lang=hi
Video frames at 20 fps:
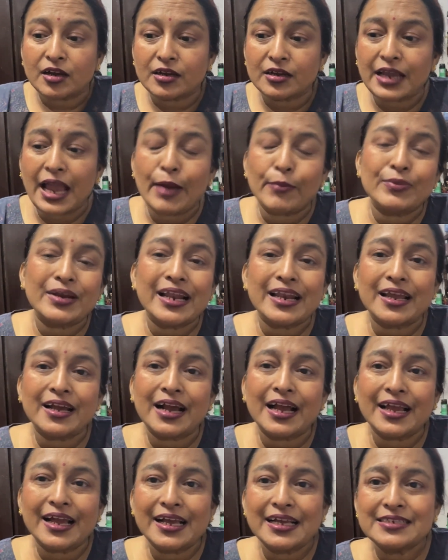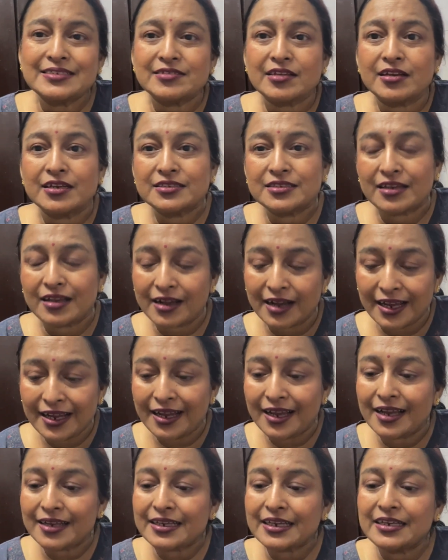कैमरा लगाया है इस तरह से लगाया
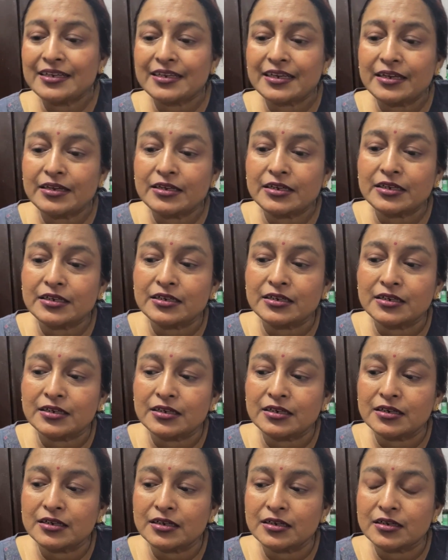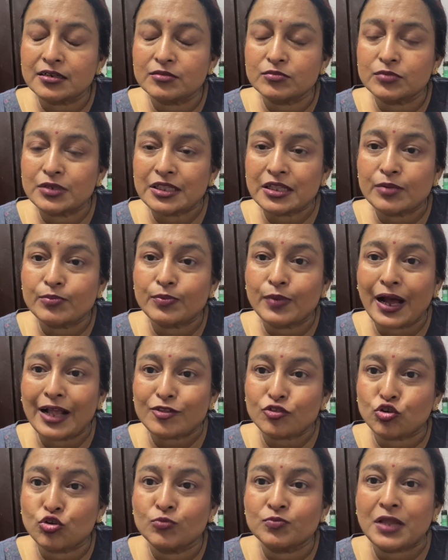है कि इनकी आ, मतलब
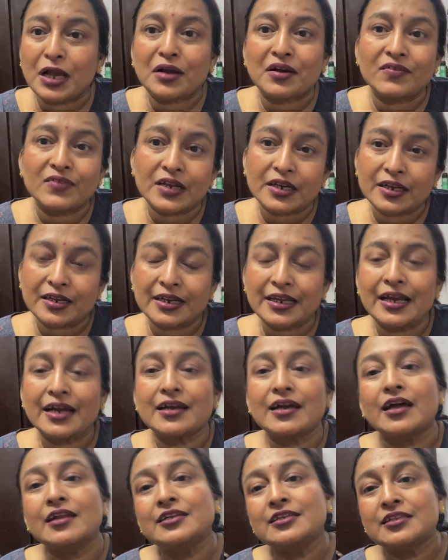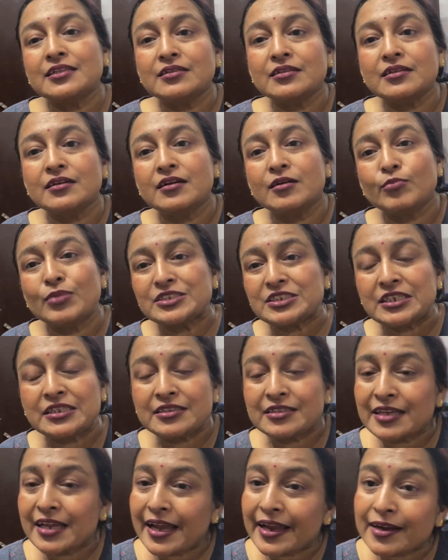बाथरूम तक कवर करे अगर
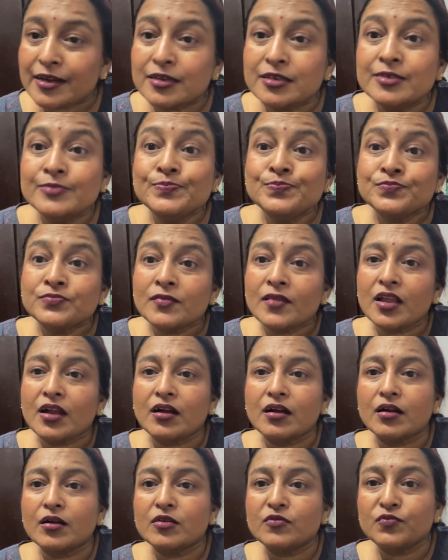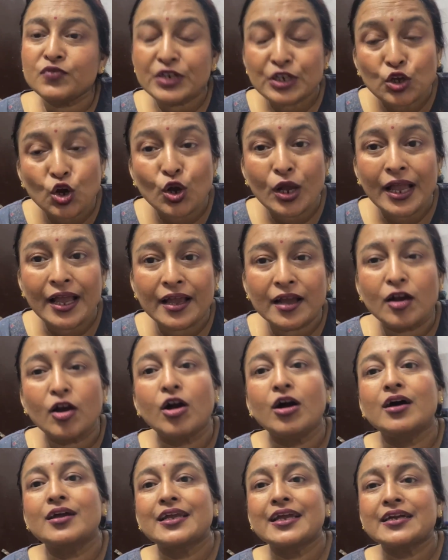बसंती एक विडो है
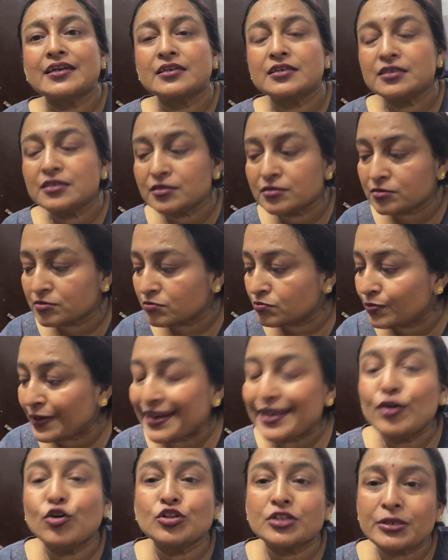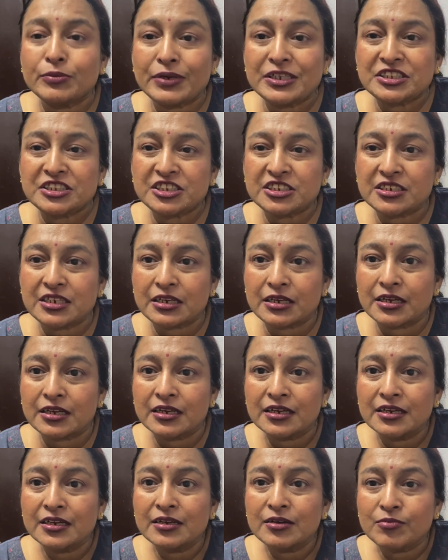और एक बड़ी होती बच्ची की
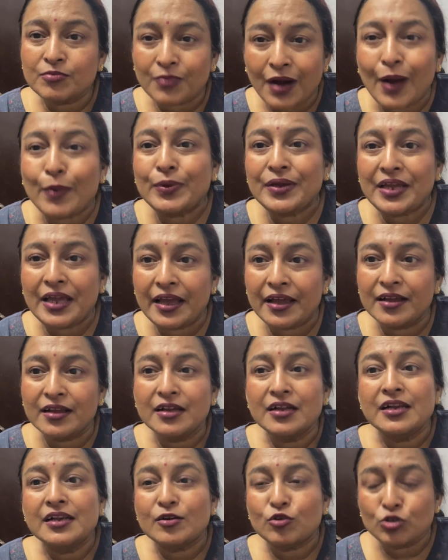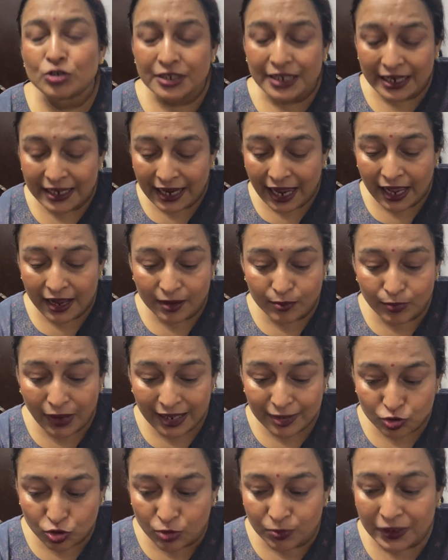माँ भी है उनके
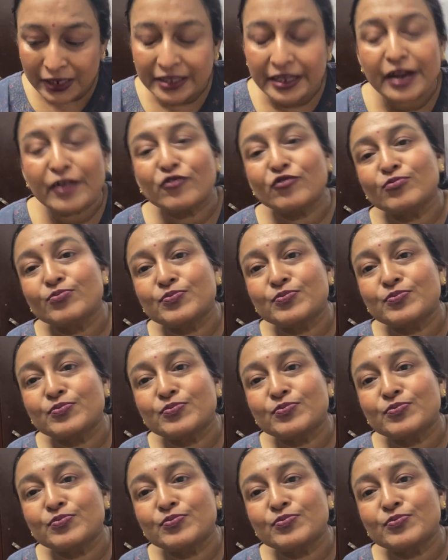बाथरूम की तरफ